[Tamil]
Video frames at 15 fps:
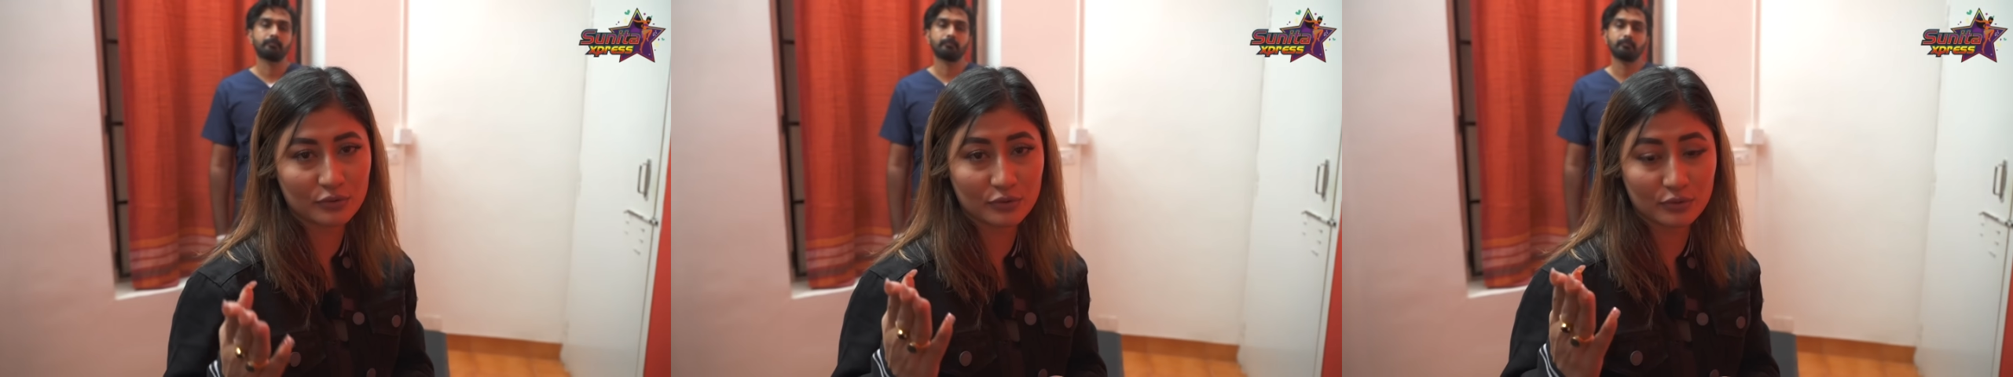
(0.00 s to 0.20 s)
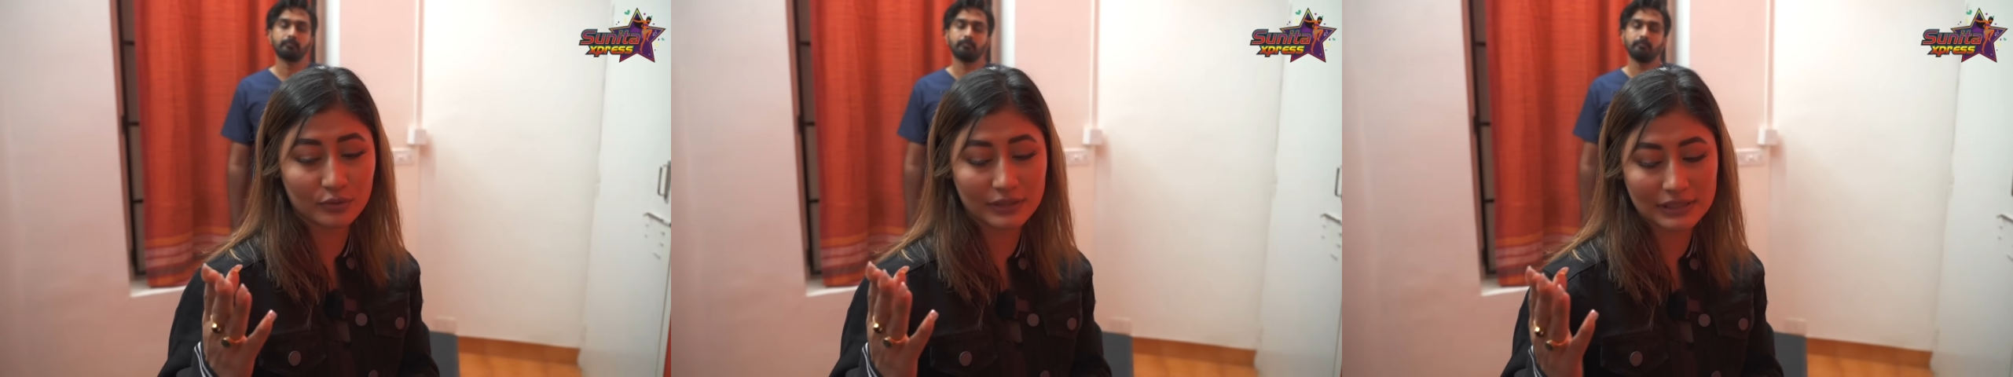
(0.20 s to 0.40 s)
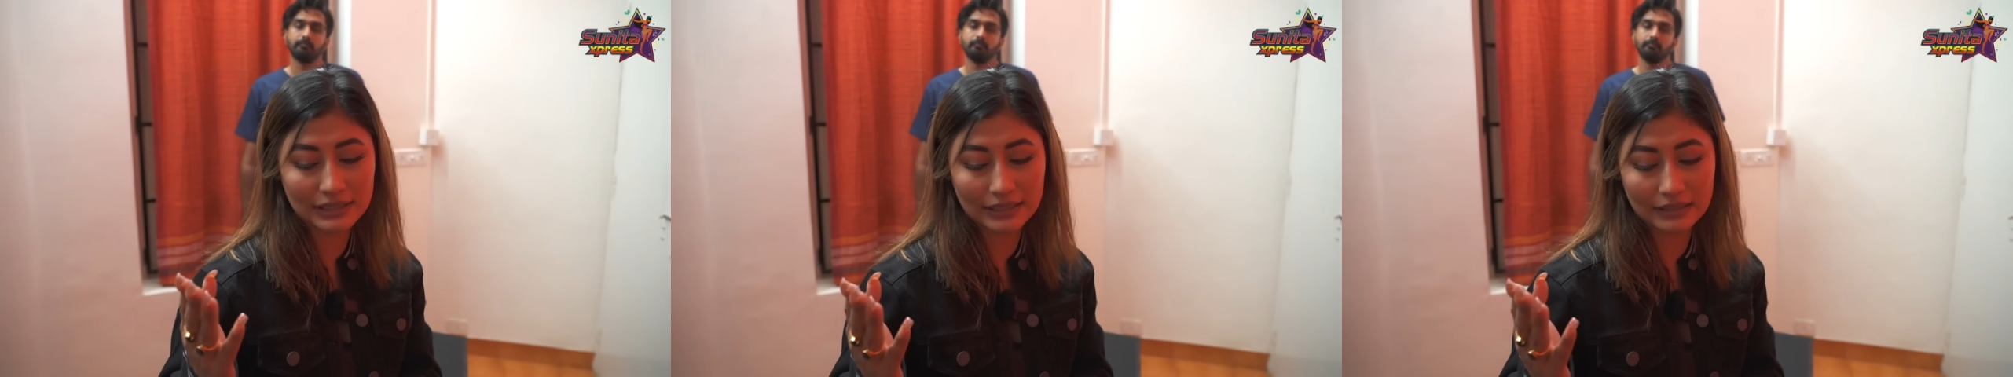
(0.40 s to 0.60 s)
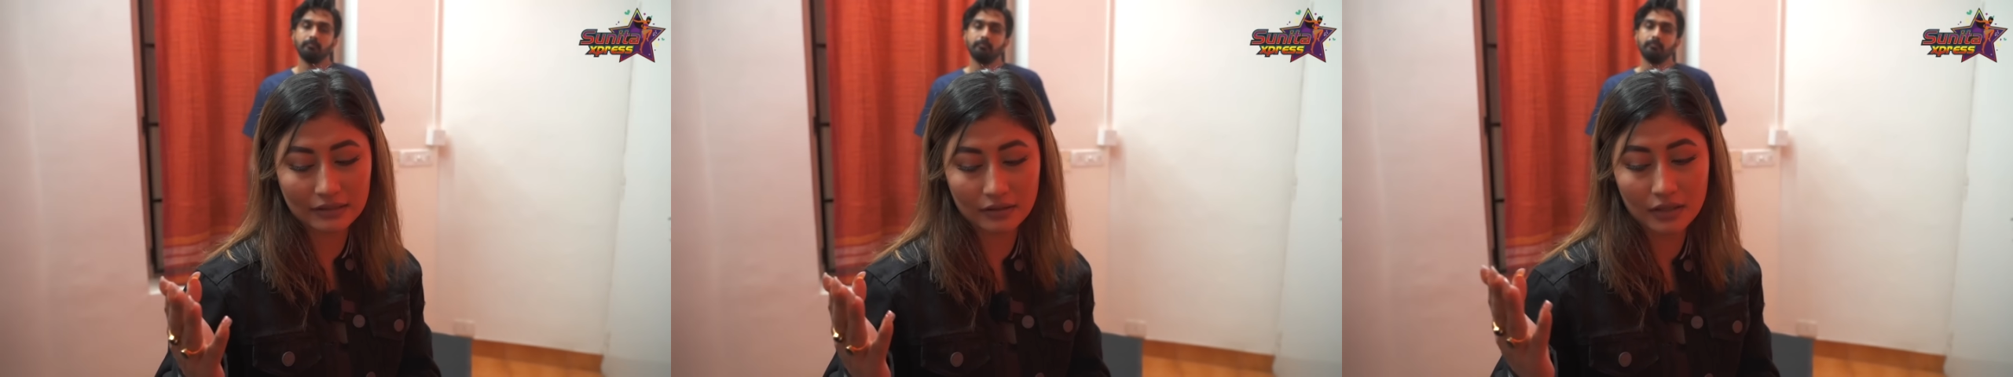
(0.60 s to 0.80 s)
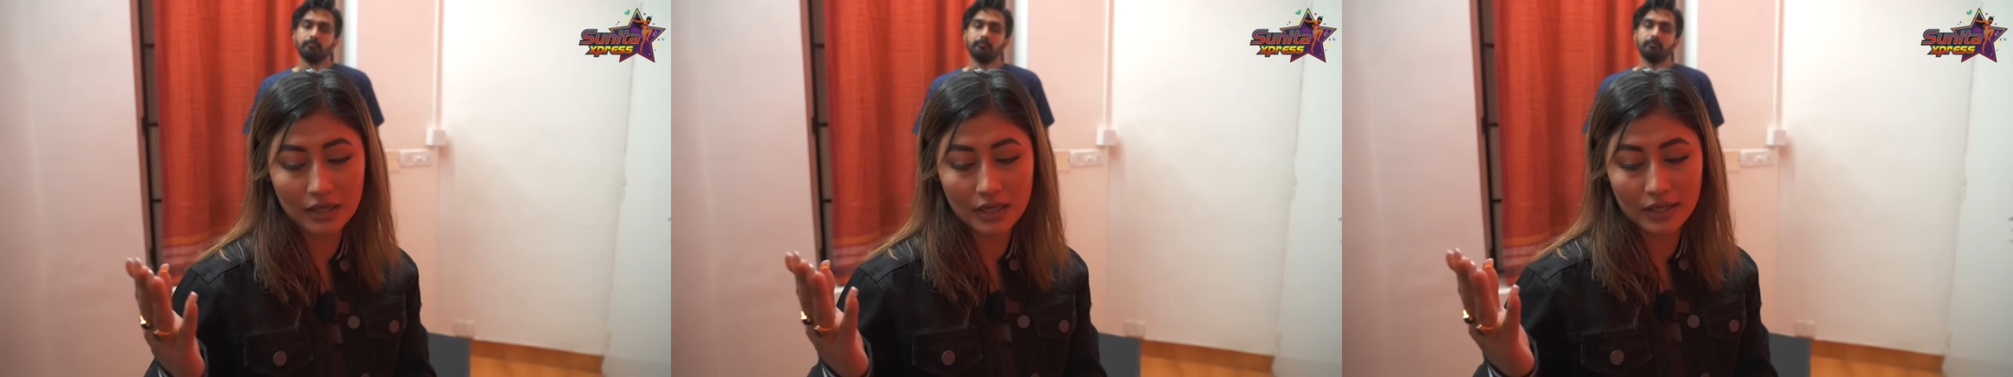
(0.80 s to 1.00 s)
ஸோ இட்ஸ் லைக்
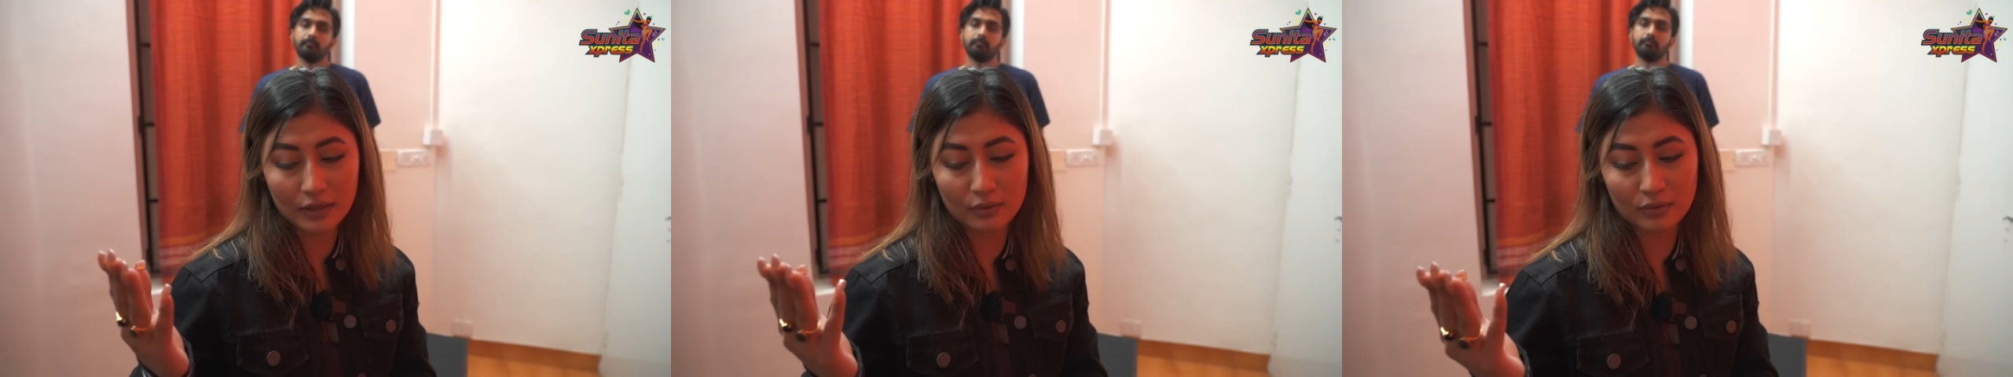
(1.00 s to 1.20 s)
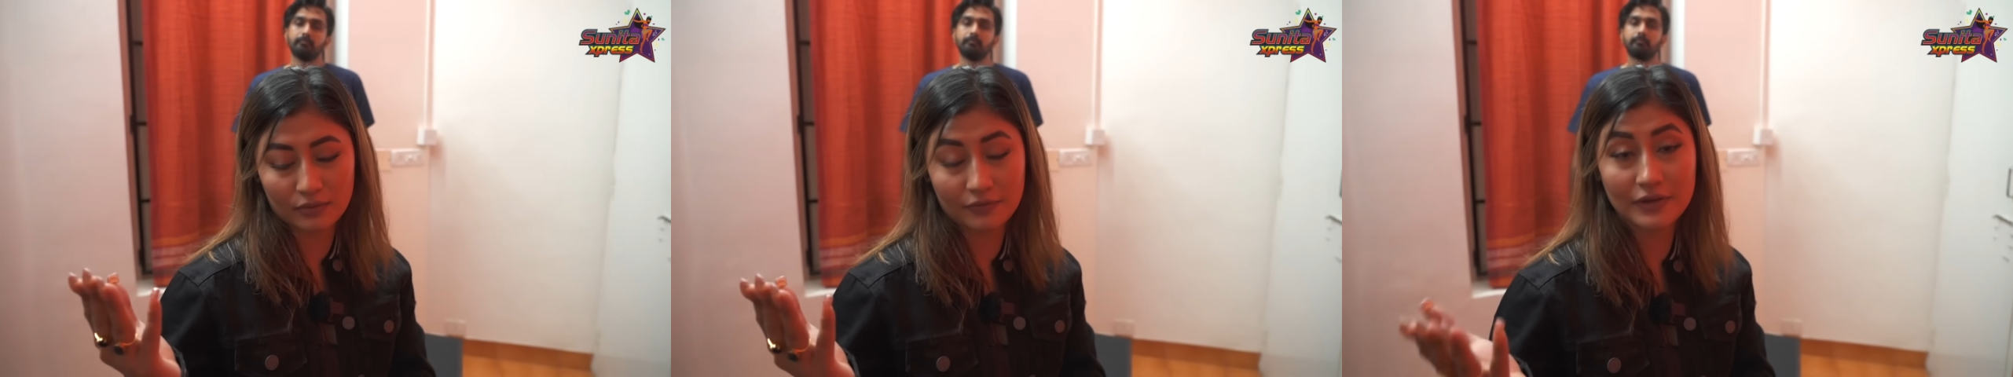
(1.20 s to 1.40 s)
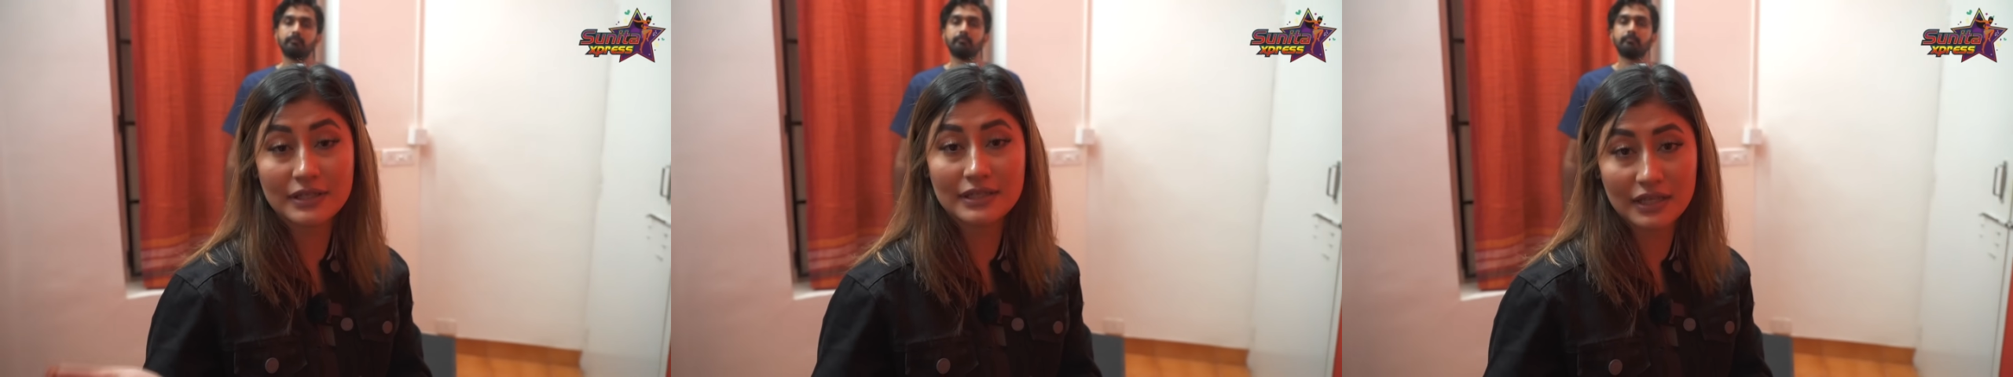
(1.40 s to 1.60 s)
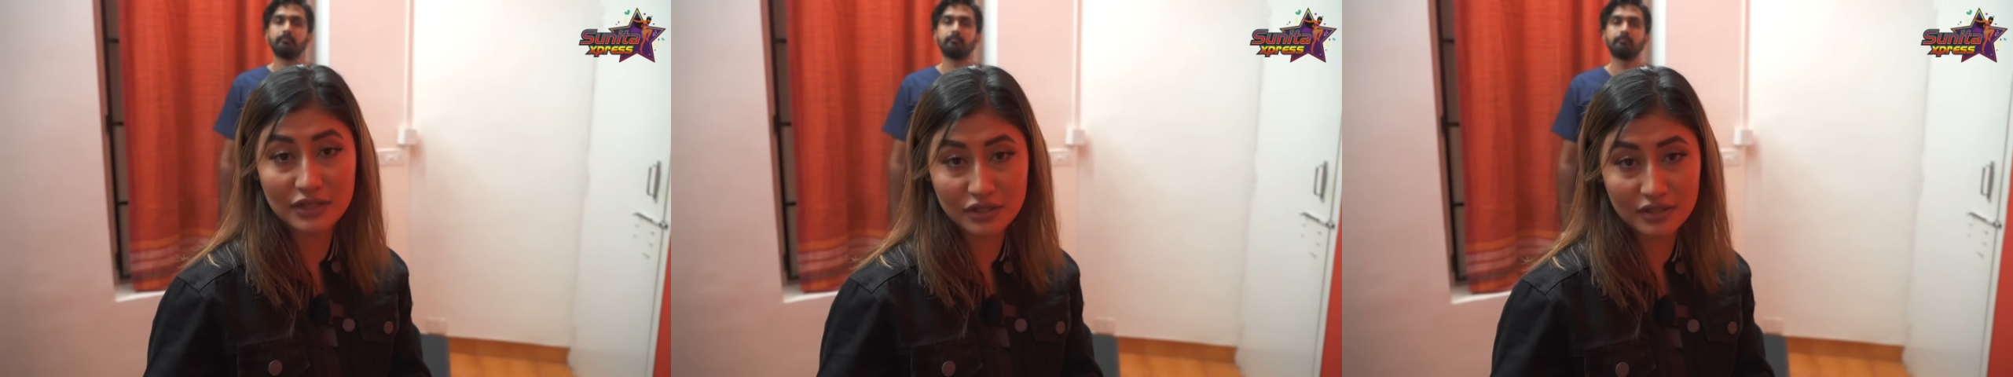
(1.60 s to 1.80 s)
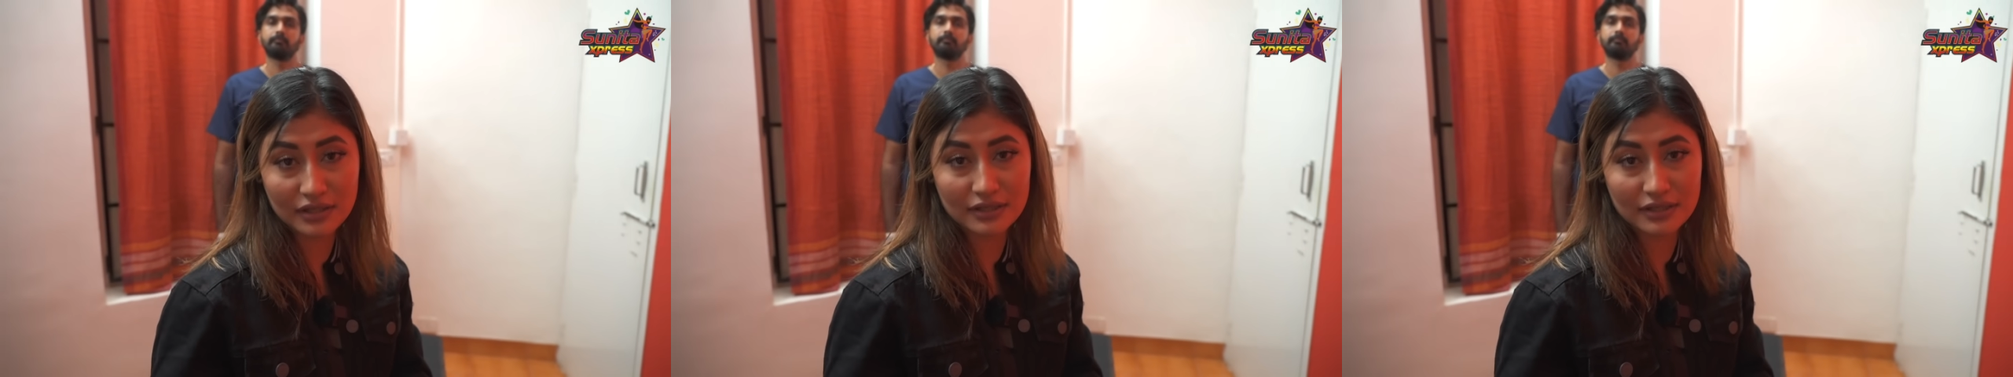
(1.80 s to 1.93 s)
என்னோடய ஃபர்ஸ்ட் செஷன்